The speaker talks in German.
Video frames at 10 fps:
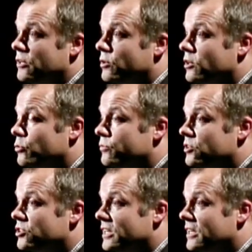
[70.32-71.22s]
noch nicht wirklich
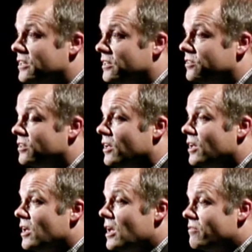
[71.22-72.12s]
gut versteht, ist,
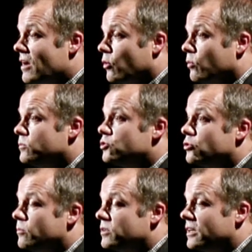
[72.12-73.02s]
warum
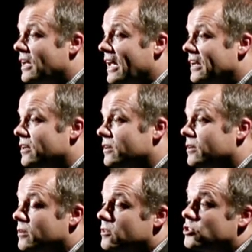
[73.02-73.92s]
bestimmte
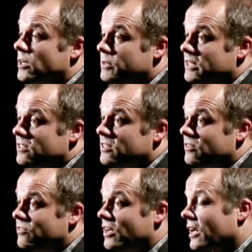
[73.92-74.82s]
Hänge stabil
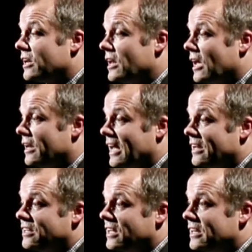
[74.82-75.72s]
sind, während an
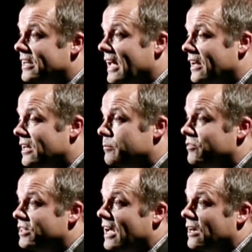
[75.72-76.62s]
anderen Teilen der Hänge
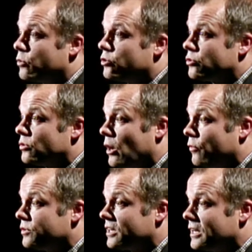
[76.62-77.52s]
immer wieder Hangrutschungen
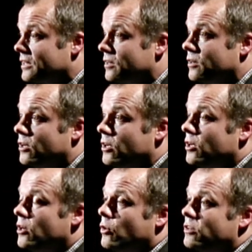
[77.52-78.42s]
auftreten.
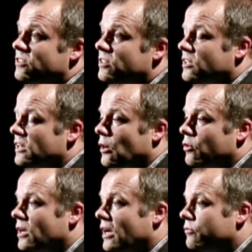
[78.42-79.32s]
Und das ist
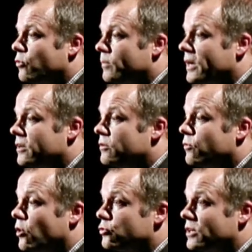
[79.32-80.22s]
genau da, wo meine
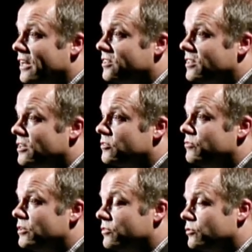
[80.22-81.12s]
Forschung
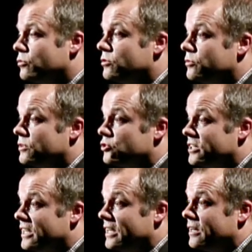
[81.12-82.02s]
ansetzt. Wir versuchen zu
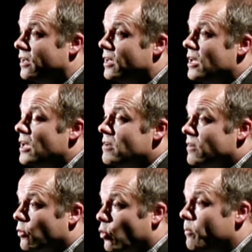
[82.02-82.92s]
verstehen,
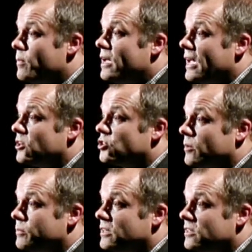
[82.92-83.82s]
warum Hänge
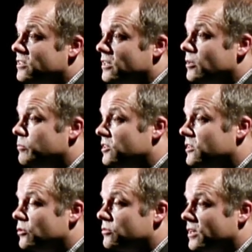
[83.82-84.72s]
stabil sind,
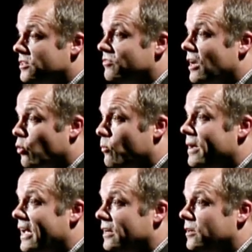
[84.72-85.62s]
beziehungsweise
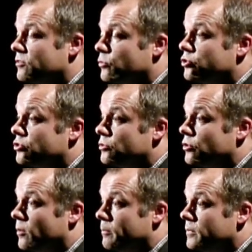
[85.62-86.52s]
warum Hänge ins
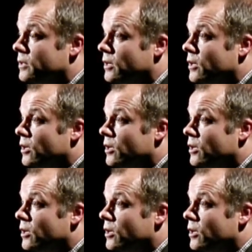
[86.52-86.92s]
Rutschen kommen.